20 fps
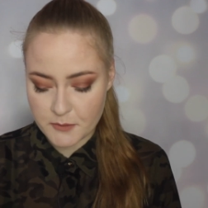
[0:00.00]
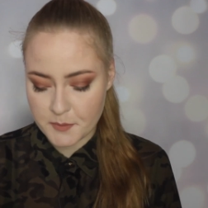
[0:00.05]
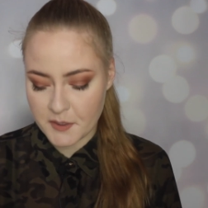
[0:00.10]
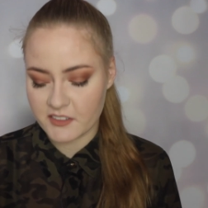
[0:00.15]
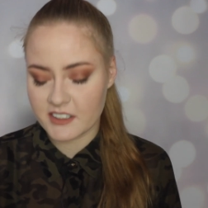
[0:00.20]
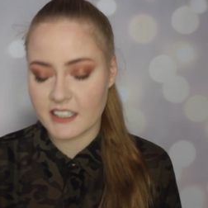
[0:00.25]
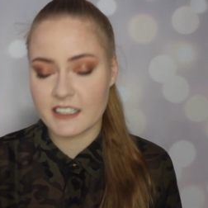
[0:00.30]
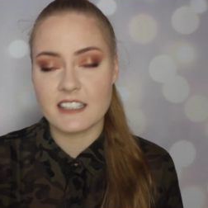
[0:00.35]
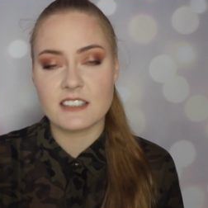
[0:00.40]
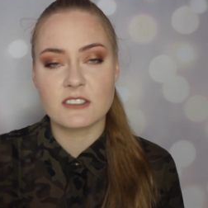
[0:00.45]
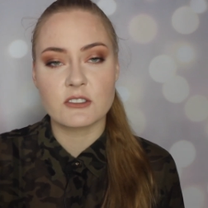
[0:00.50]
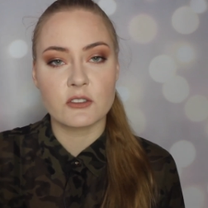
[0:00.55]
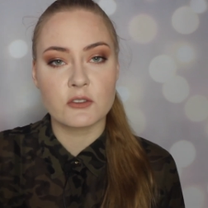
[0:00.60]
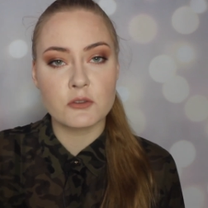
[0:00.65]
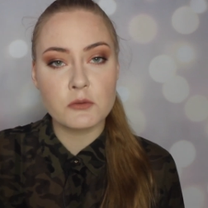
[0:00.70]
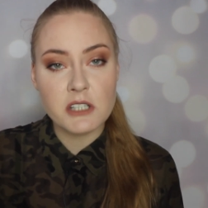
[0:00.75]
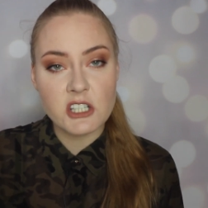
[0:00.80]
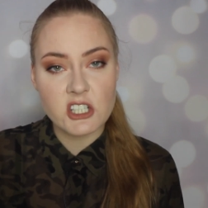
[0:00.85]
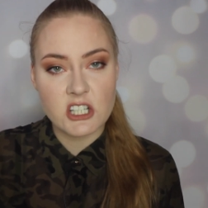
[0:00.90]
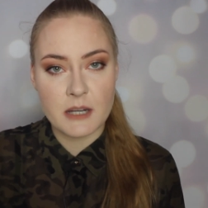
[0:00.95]
Co prawda jest to
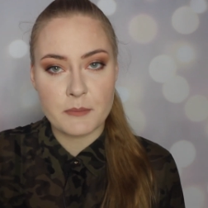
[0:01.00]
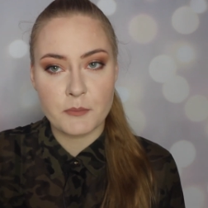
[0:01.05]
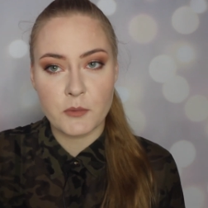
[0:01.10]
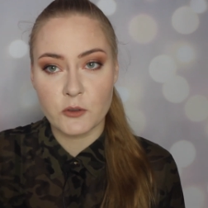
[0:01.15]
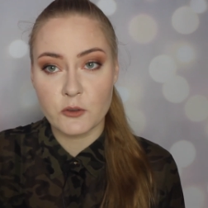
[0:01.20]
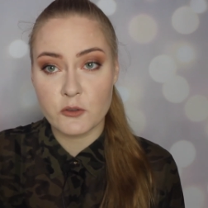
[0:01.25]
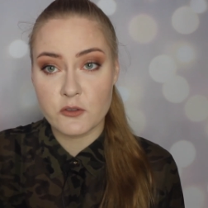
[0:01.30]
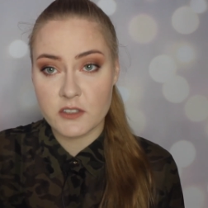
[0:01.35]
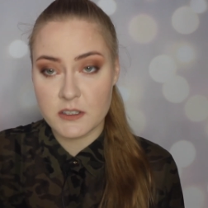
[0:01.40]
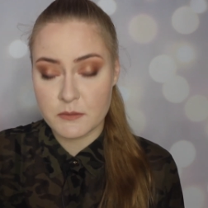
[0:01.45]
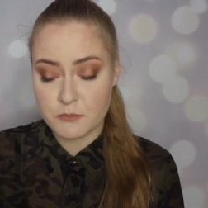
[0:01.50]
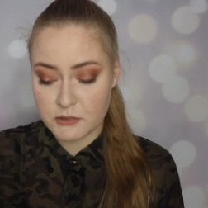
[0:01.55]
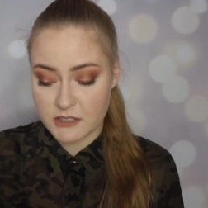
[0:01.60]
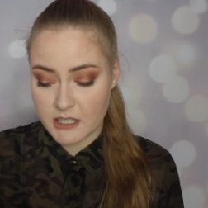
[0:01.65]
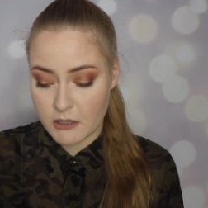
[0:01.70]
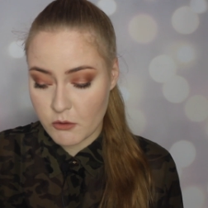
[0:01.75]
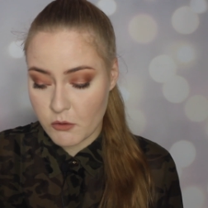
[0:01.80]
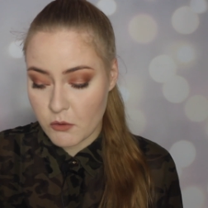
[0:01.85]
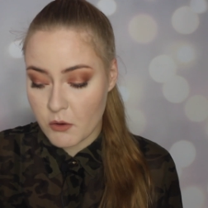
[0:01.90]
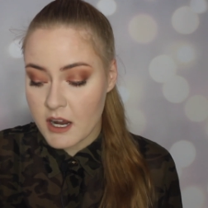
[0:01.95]
drugi szampon już w tym
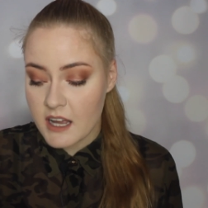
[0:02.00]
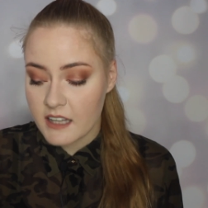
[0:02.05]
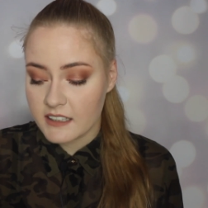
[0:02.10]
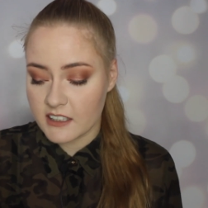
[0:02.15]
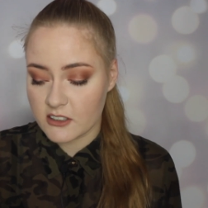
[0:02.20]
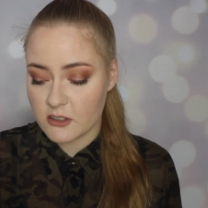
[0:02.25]
pudełku,